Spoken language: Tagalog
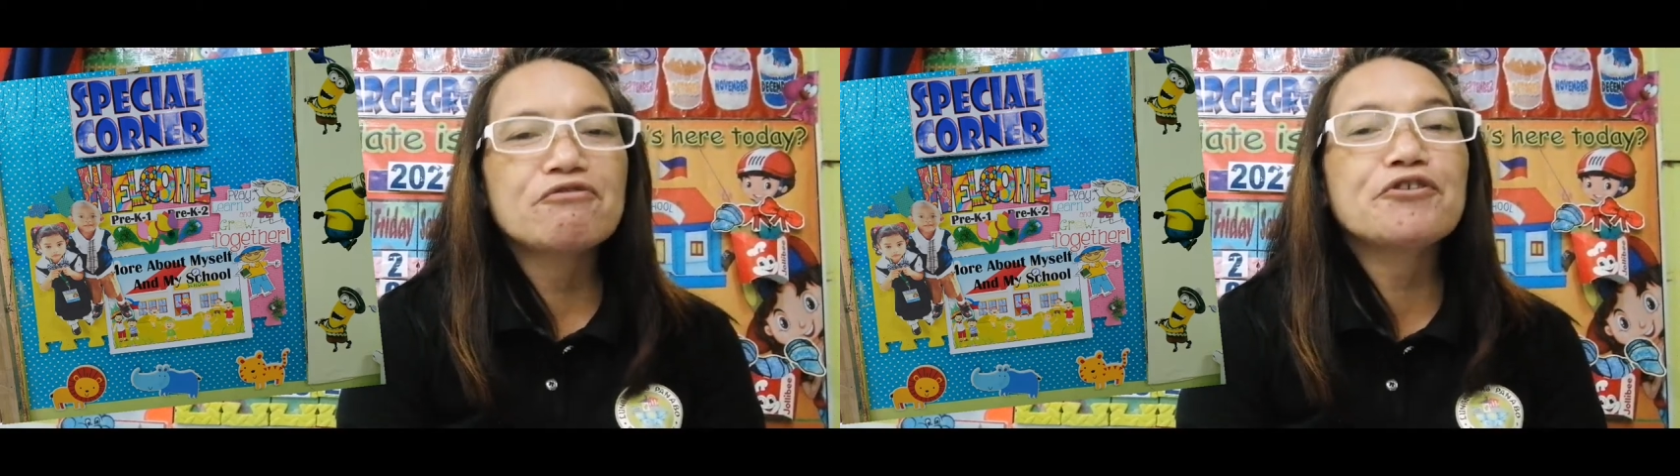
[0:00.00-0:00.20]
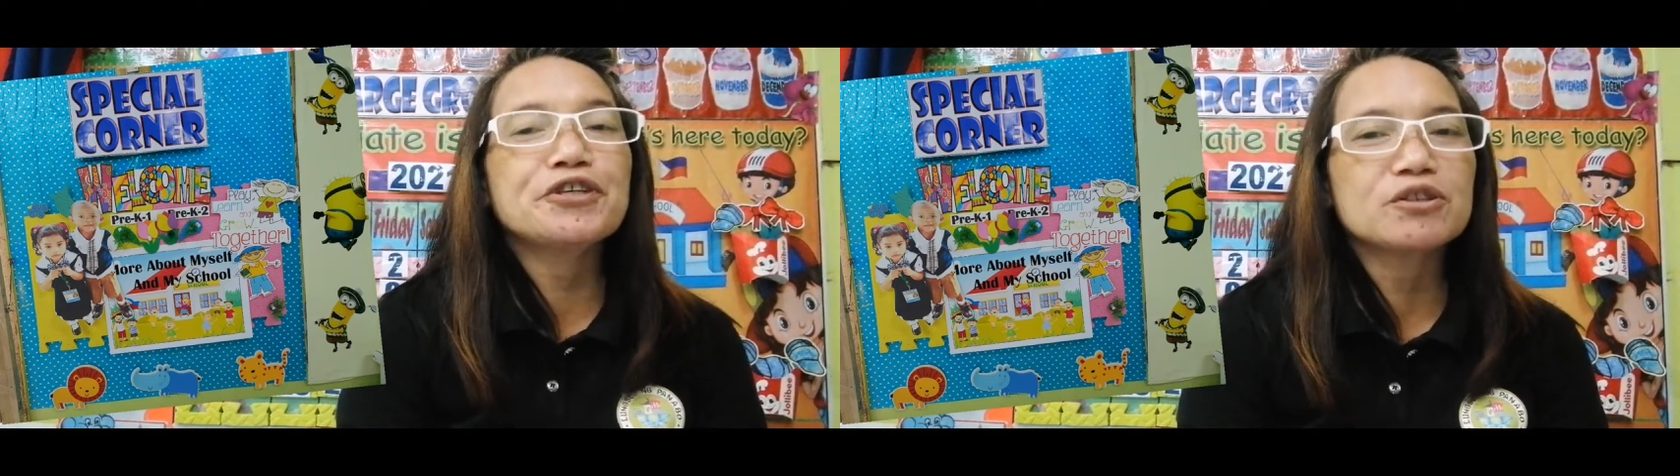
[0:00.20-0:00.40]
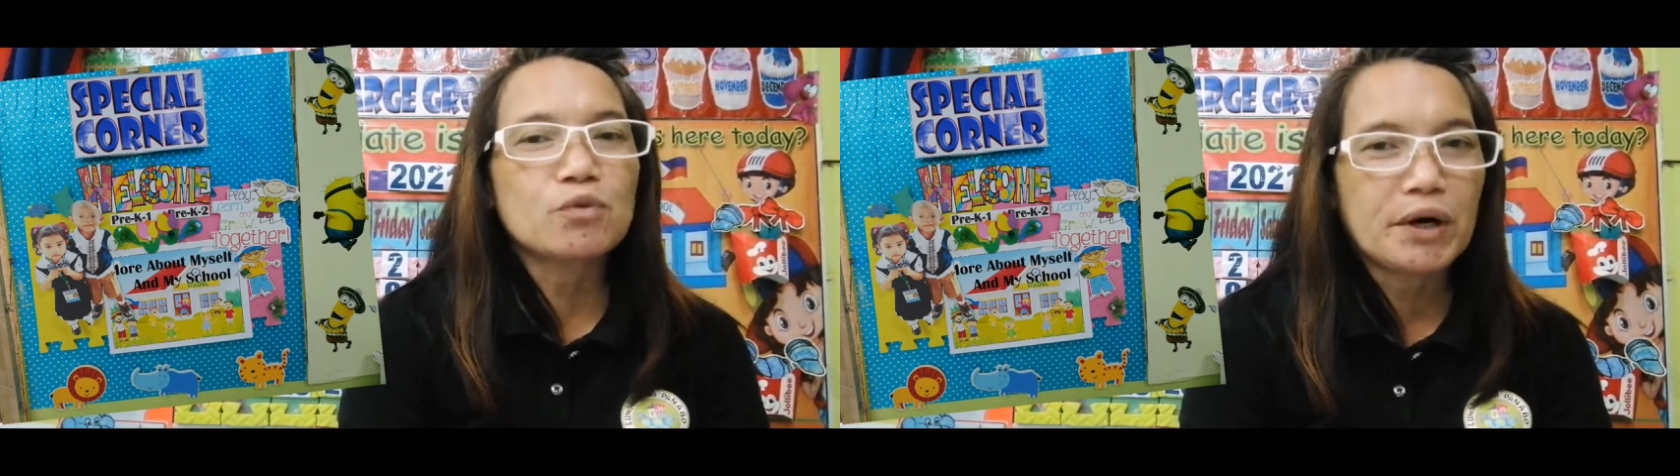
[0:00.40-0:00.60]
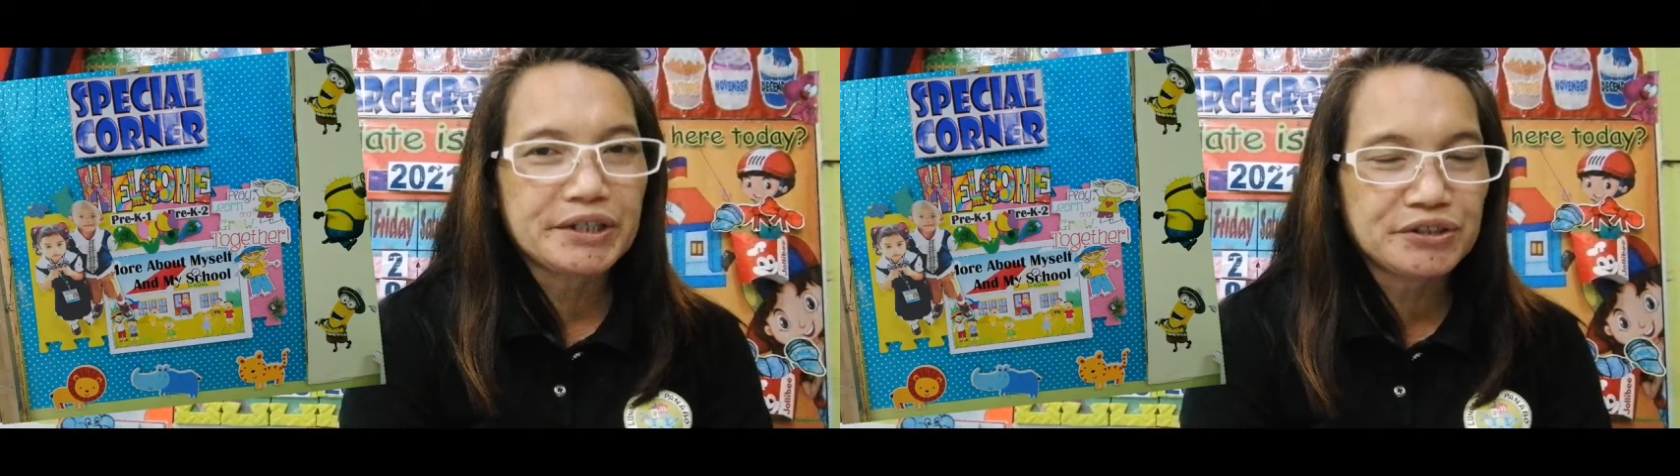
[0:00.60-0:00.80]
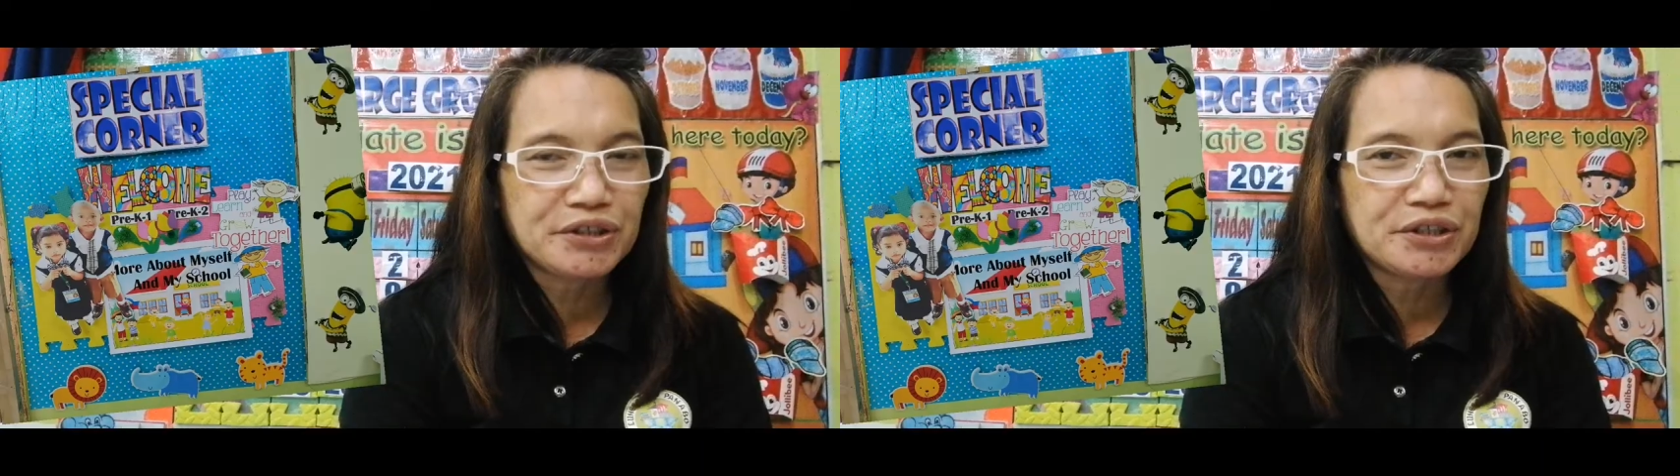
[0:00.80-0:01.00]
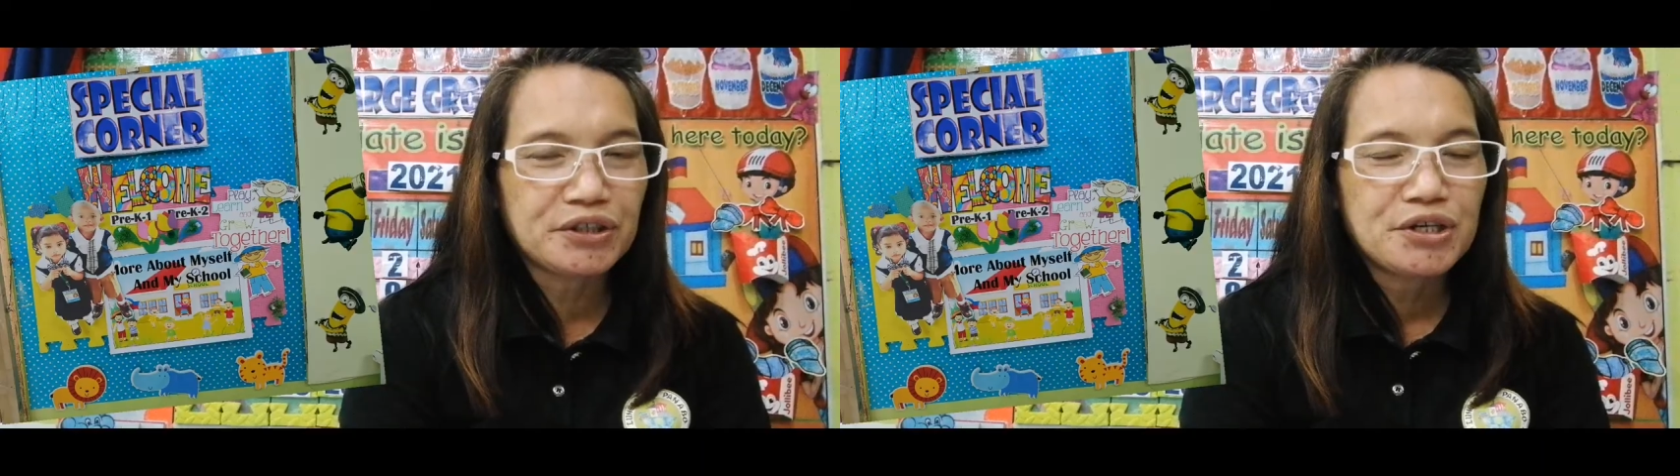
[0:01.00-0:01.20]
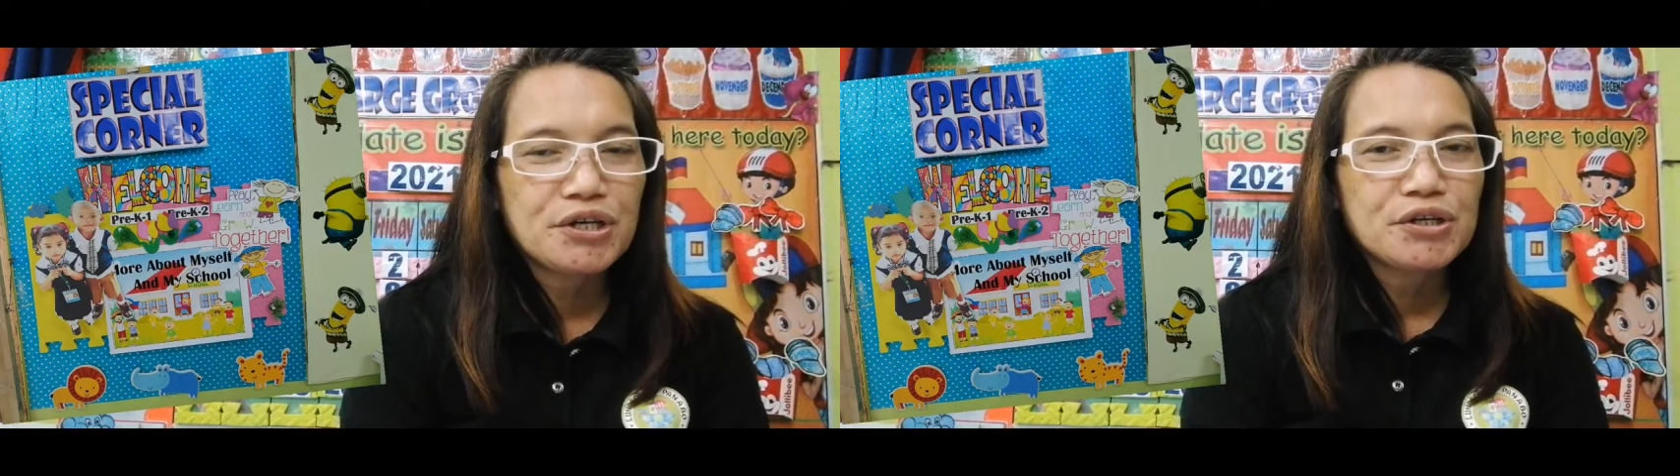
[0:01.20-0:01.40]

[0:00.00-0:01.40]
for that quarter.